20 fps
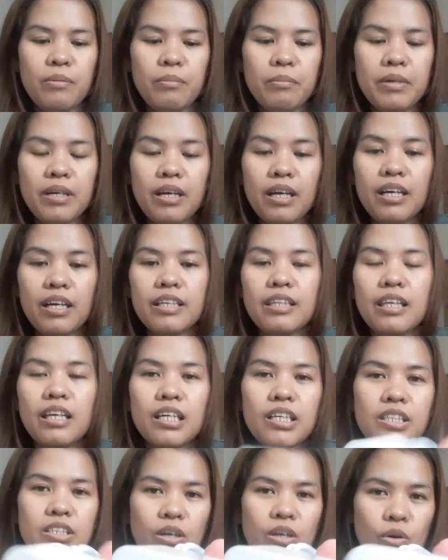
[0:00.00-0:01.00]
Manakalagay
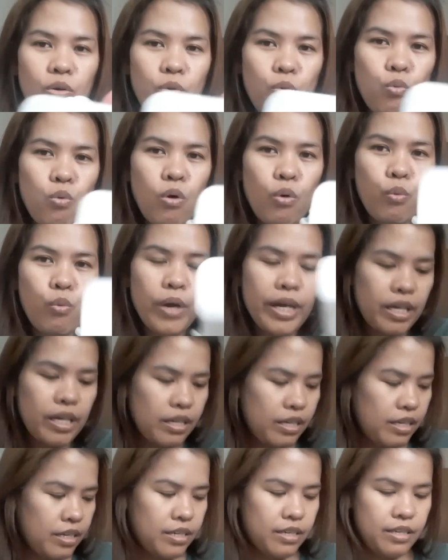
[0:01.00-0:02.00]
talaga siya.
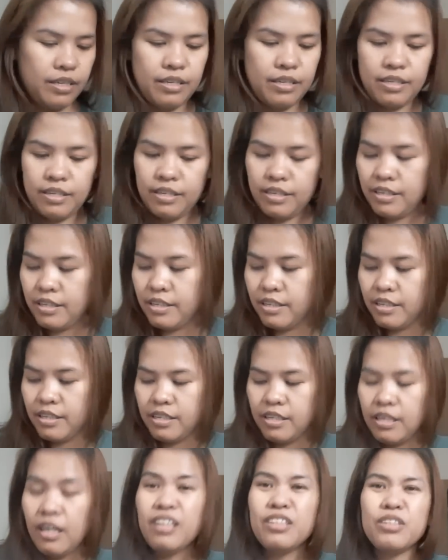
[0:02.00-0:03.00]
Huawei.
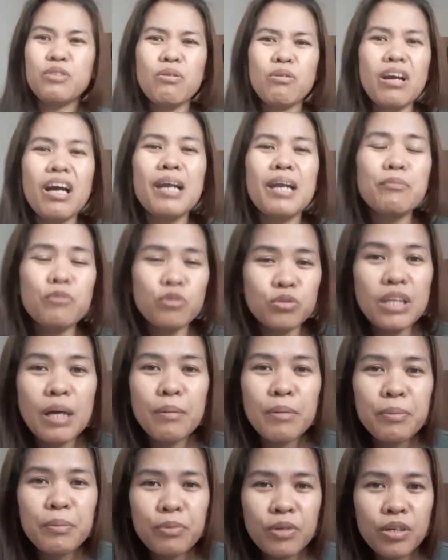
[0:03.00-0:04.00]
Di ko lang alam kung
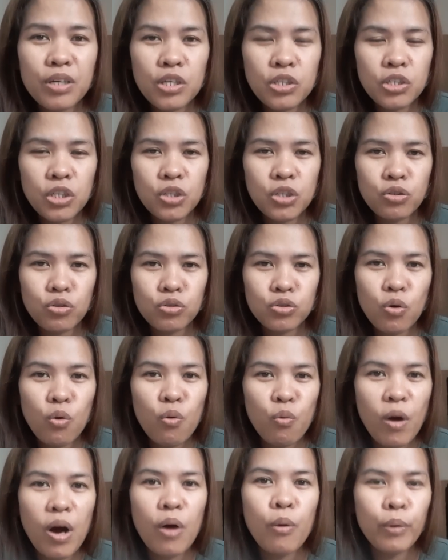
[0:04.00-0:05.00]
tama yung pronunciation ko.
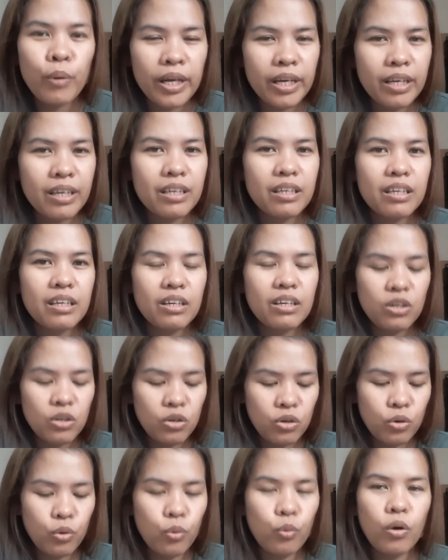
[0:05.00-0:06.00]
Huawei.
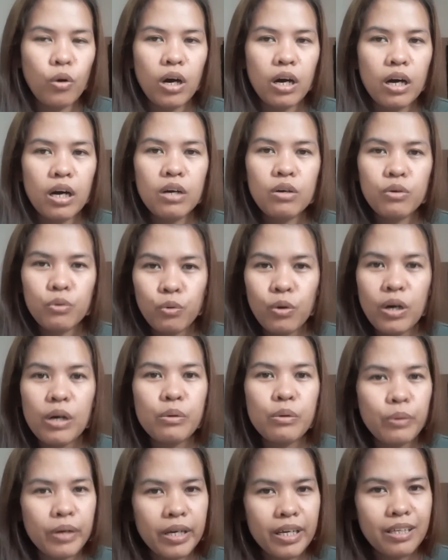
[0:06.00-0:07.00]
Hua,
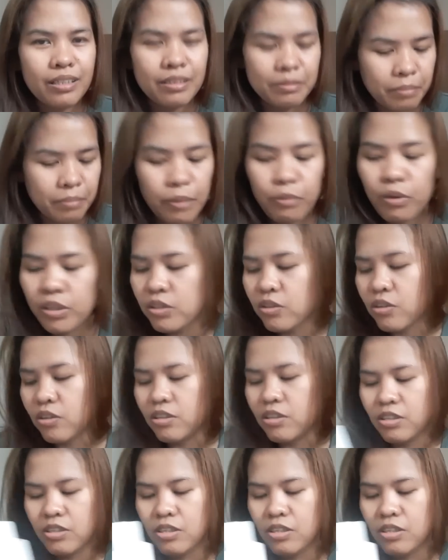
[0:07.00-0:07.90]
Huawei. Bewan ko.